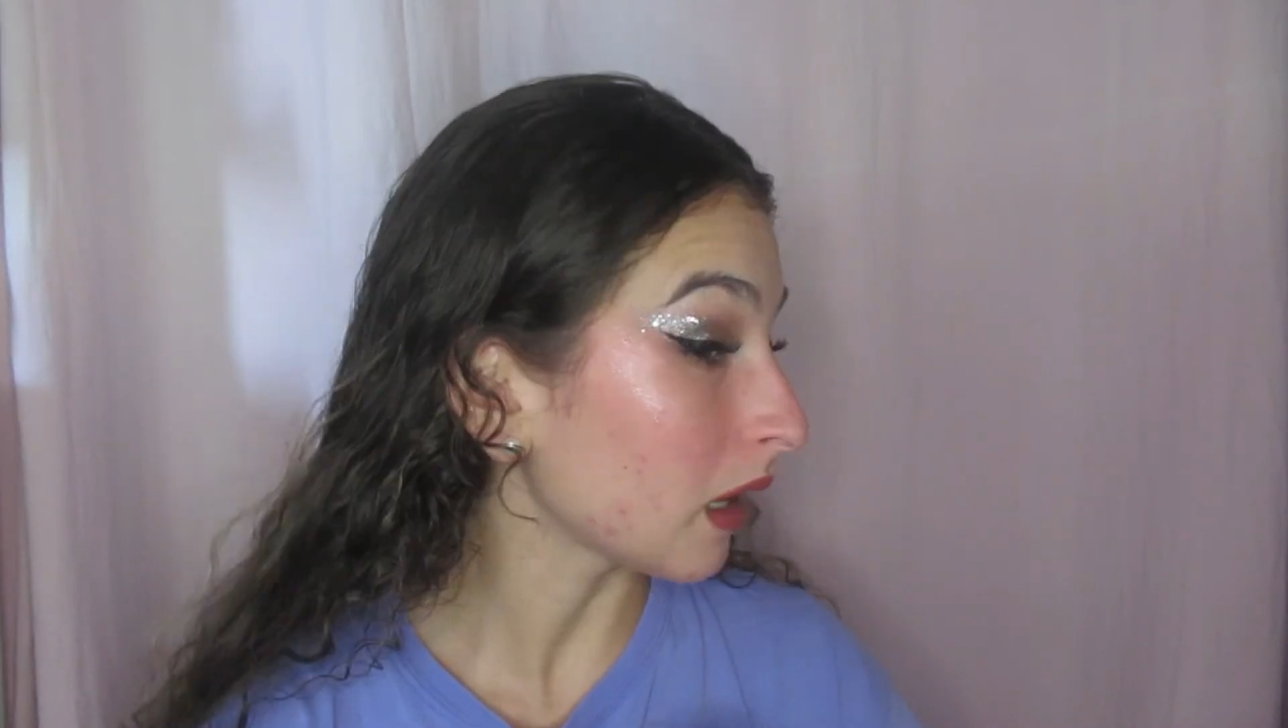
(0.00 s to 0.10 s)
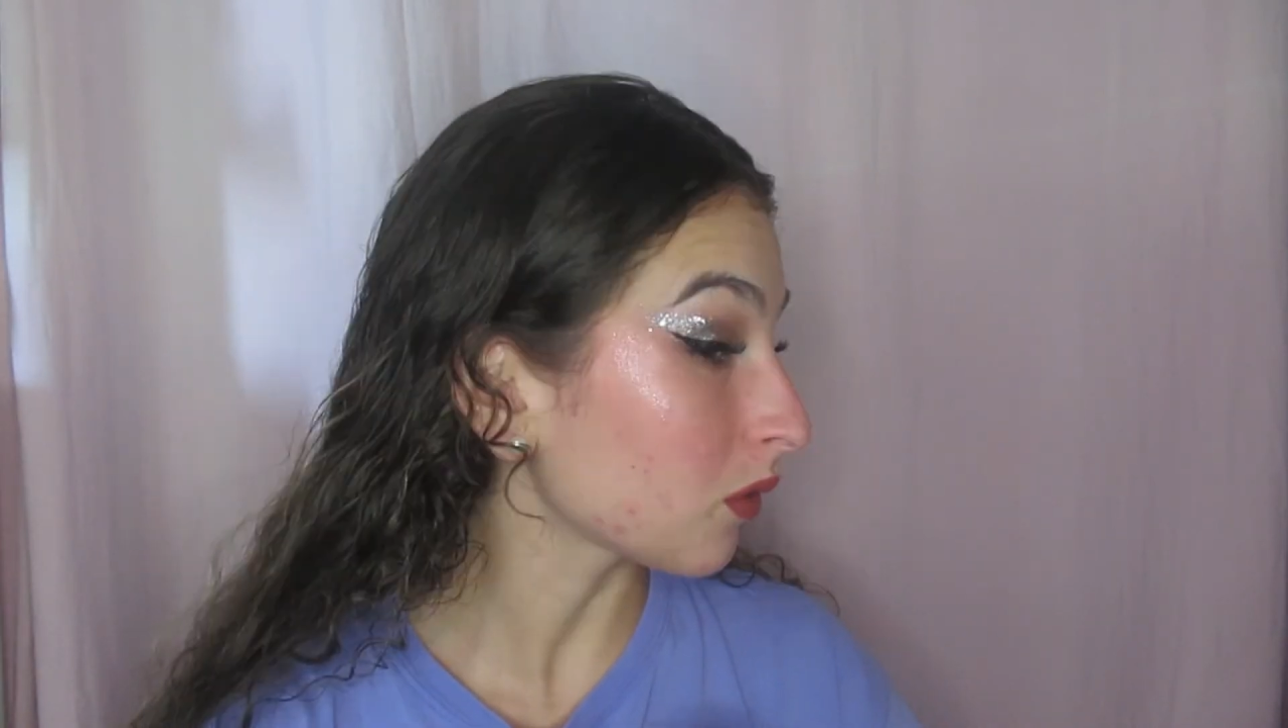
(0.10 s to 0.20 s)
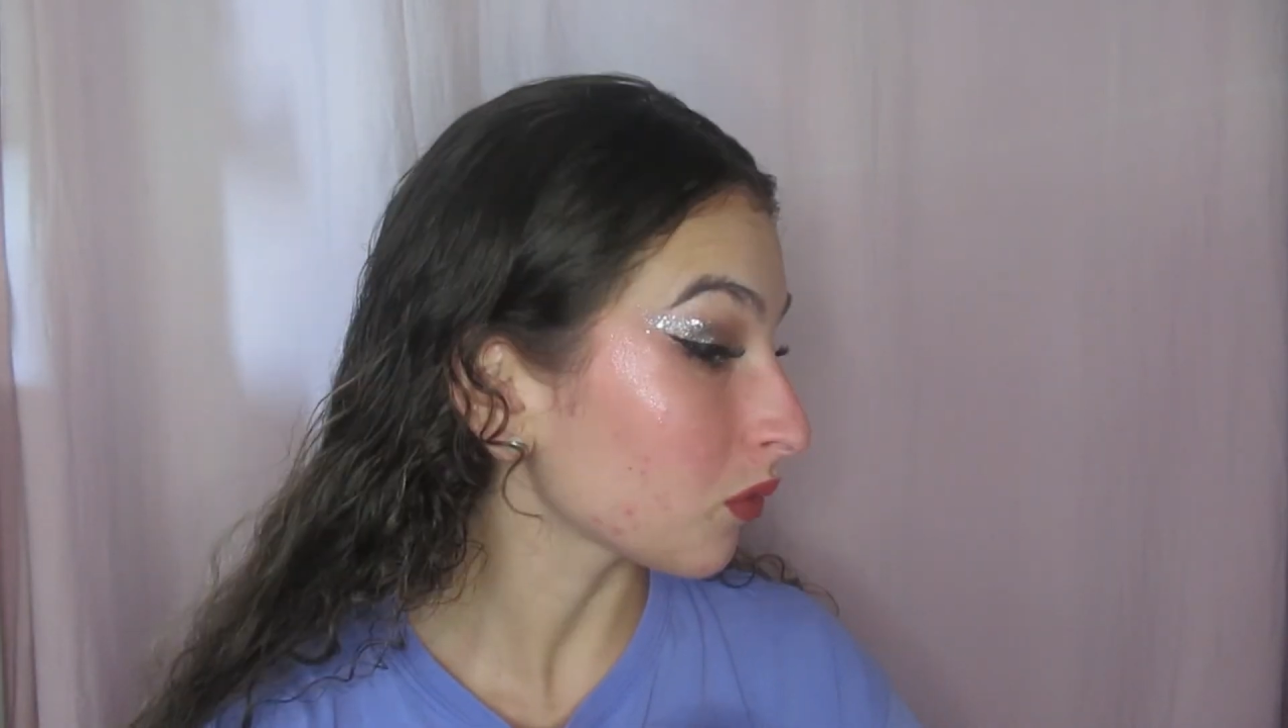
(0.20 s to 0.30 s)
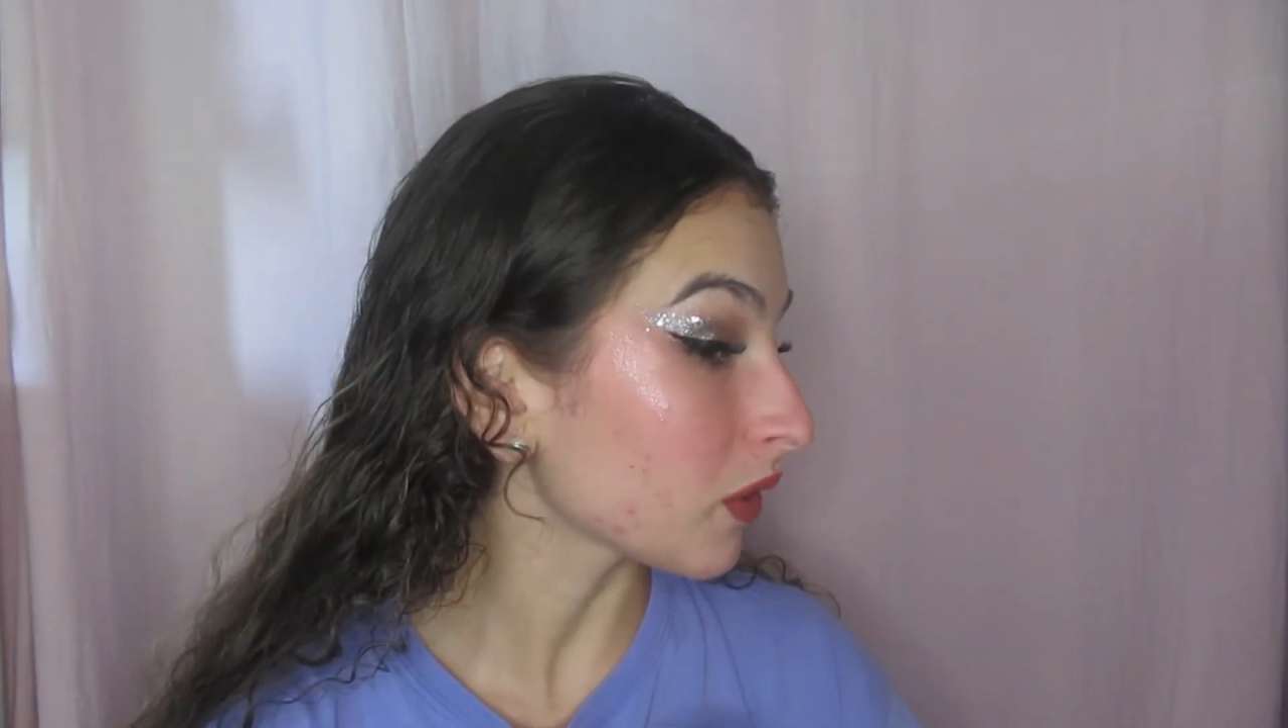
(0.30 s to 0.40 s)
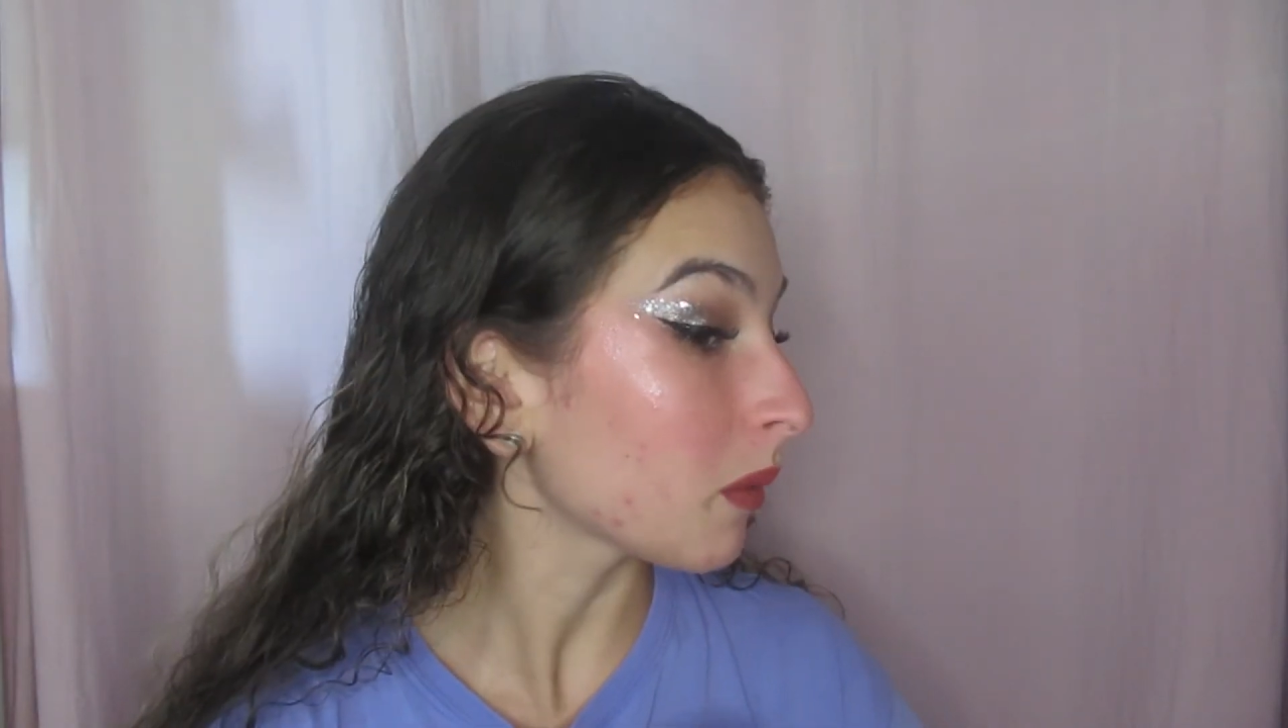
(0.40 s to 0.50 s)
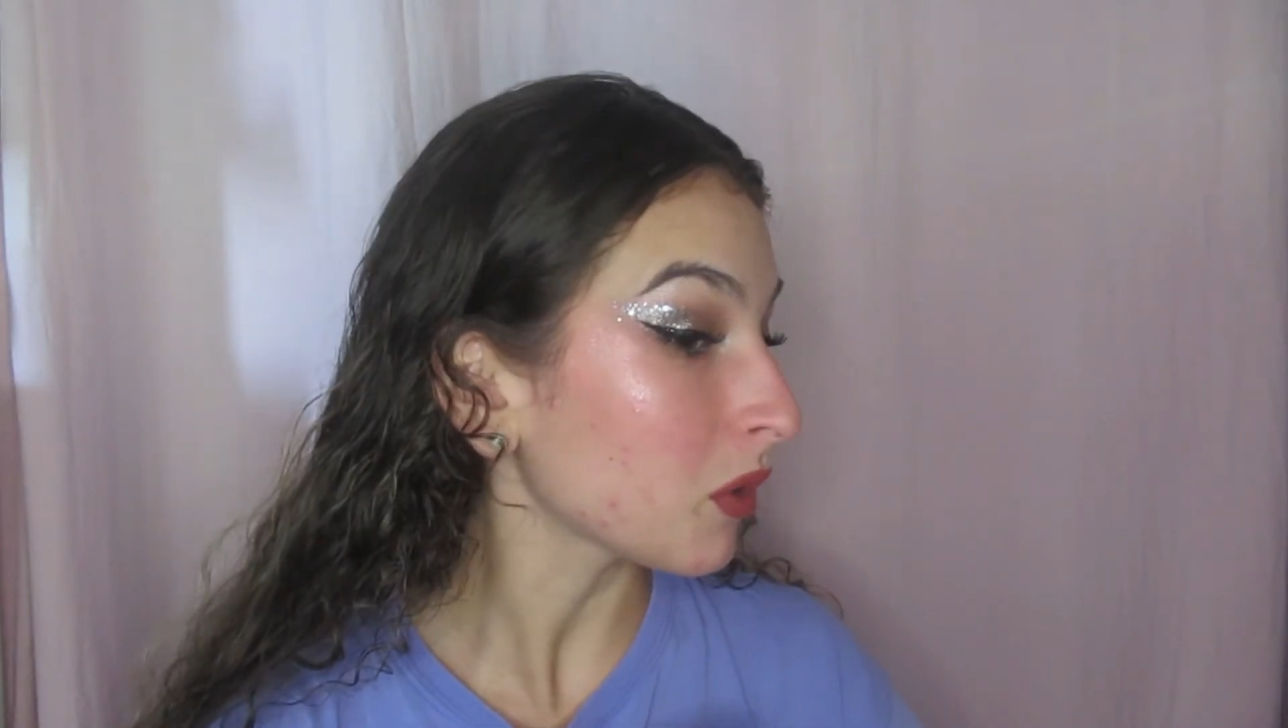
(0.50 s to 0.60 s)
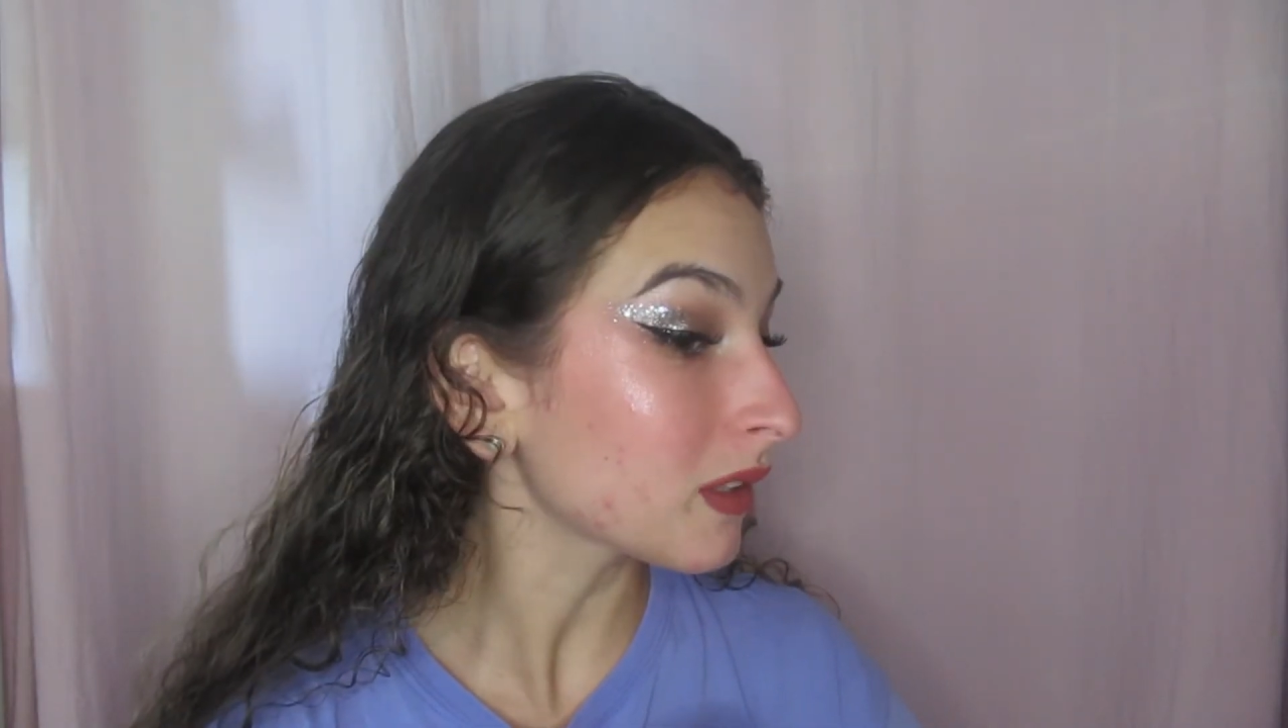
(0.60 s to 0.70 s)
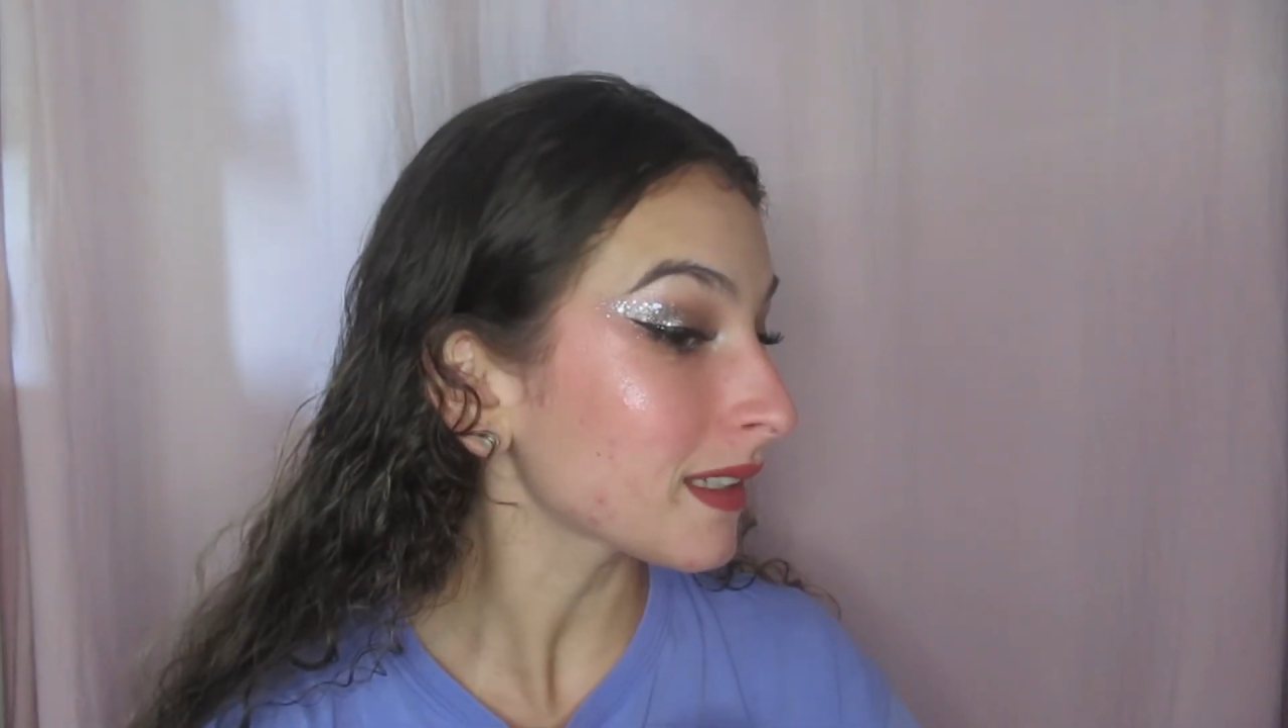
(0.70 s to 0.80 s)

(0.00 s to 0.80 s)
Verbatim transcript: elles sont vraiment